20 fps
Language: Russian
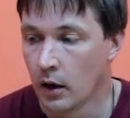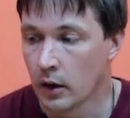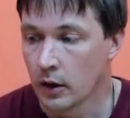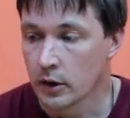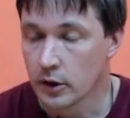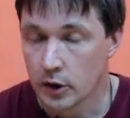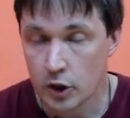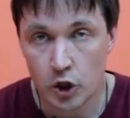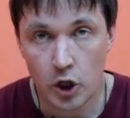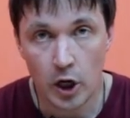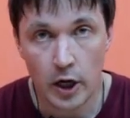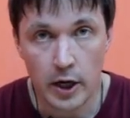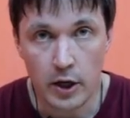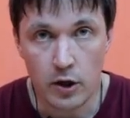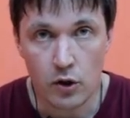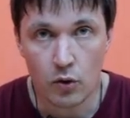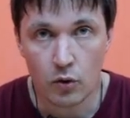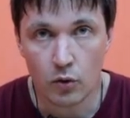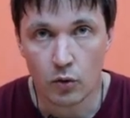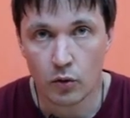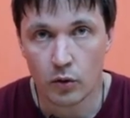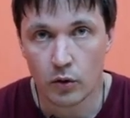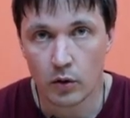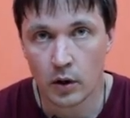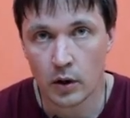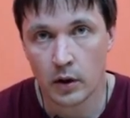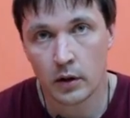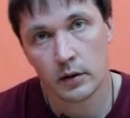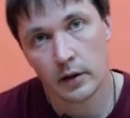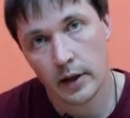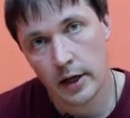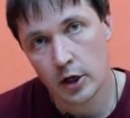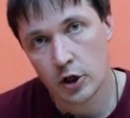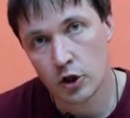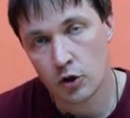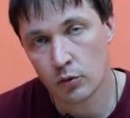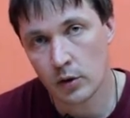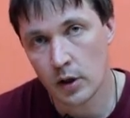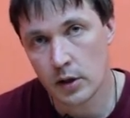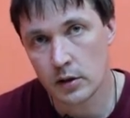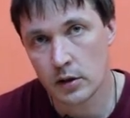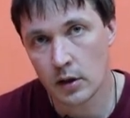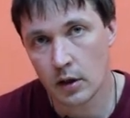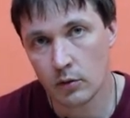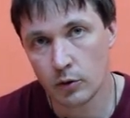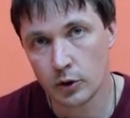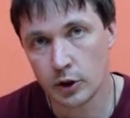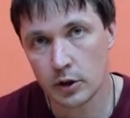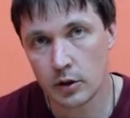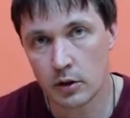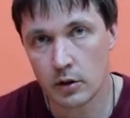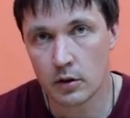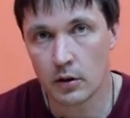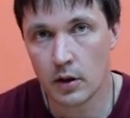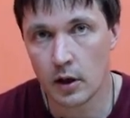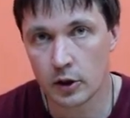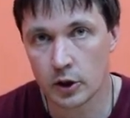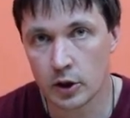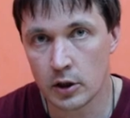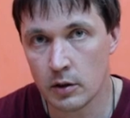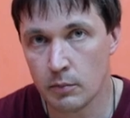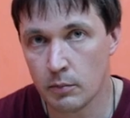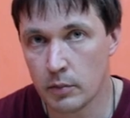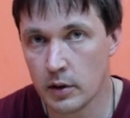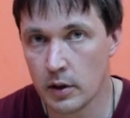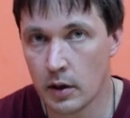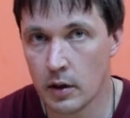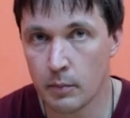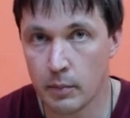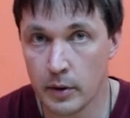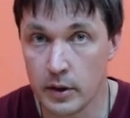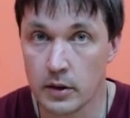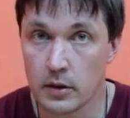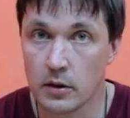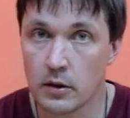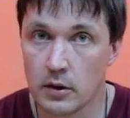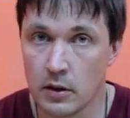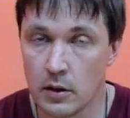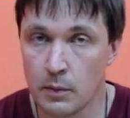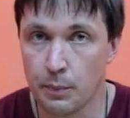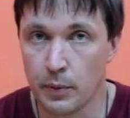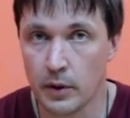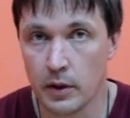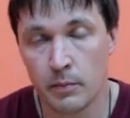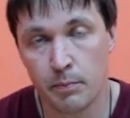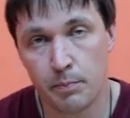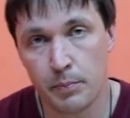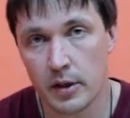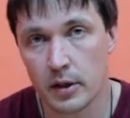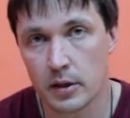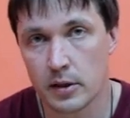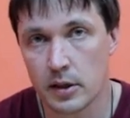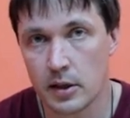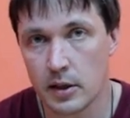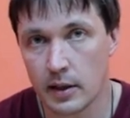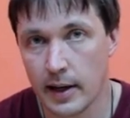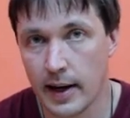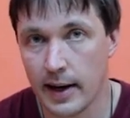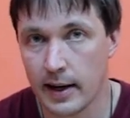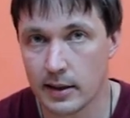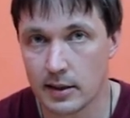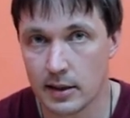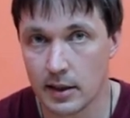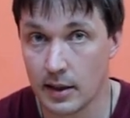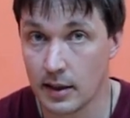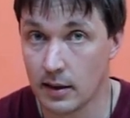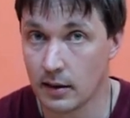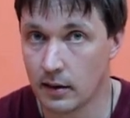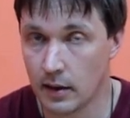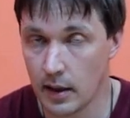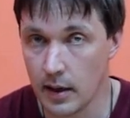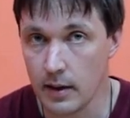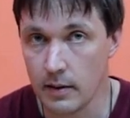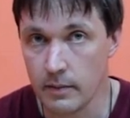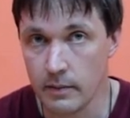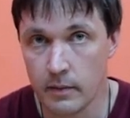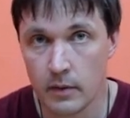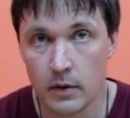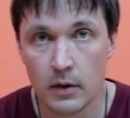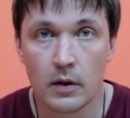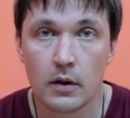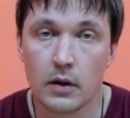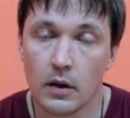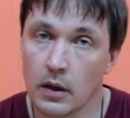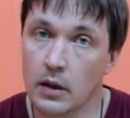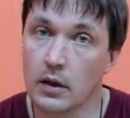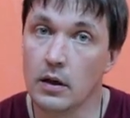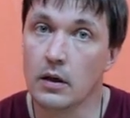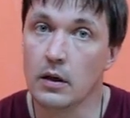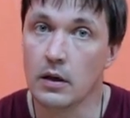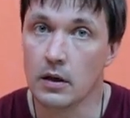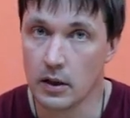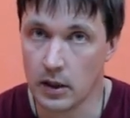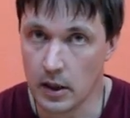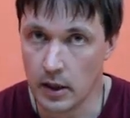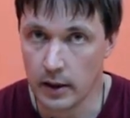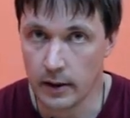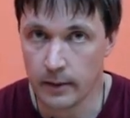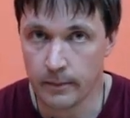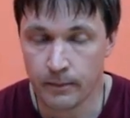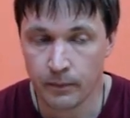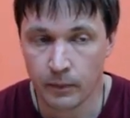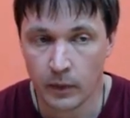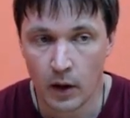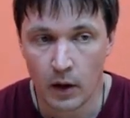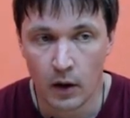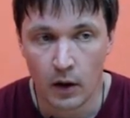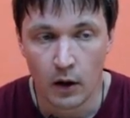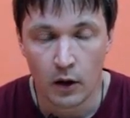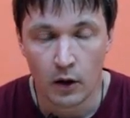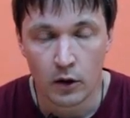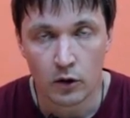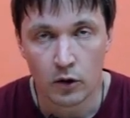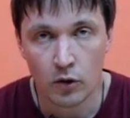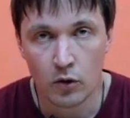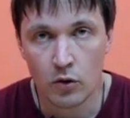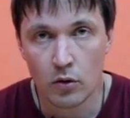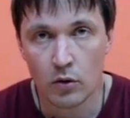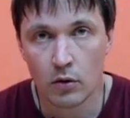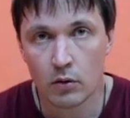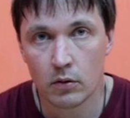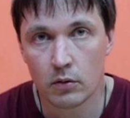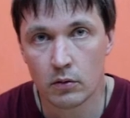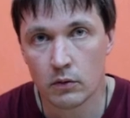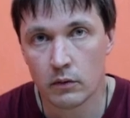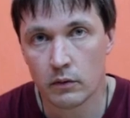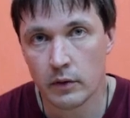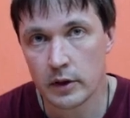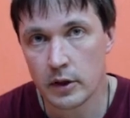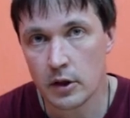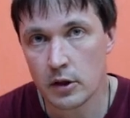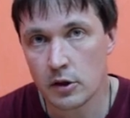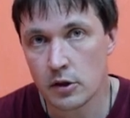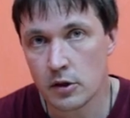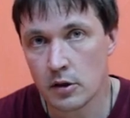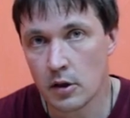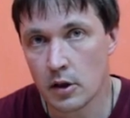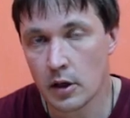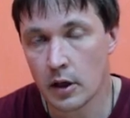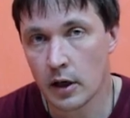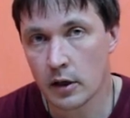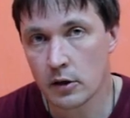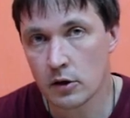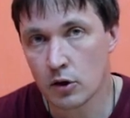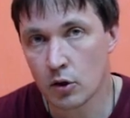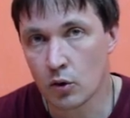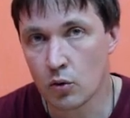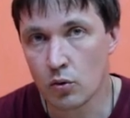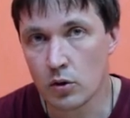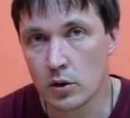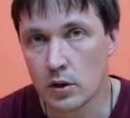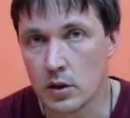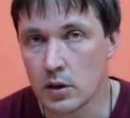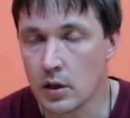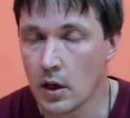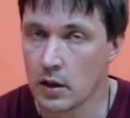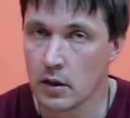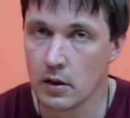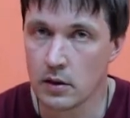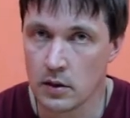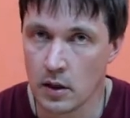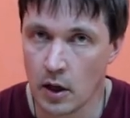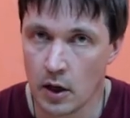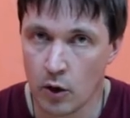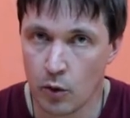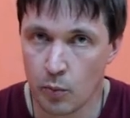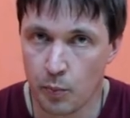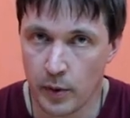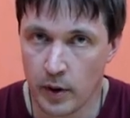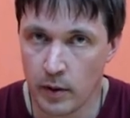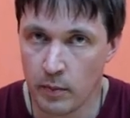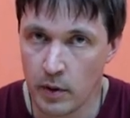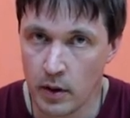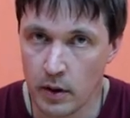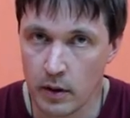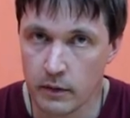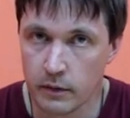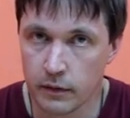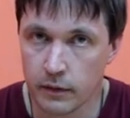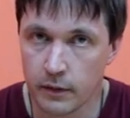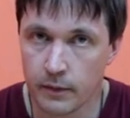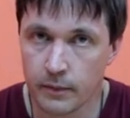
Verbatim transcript: К сожалению, а, дальше у нас на очереди должны были быть типы имперский гальский Д и Е, Но в отечественной реконструкции я не знаю примеров,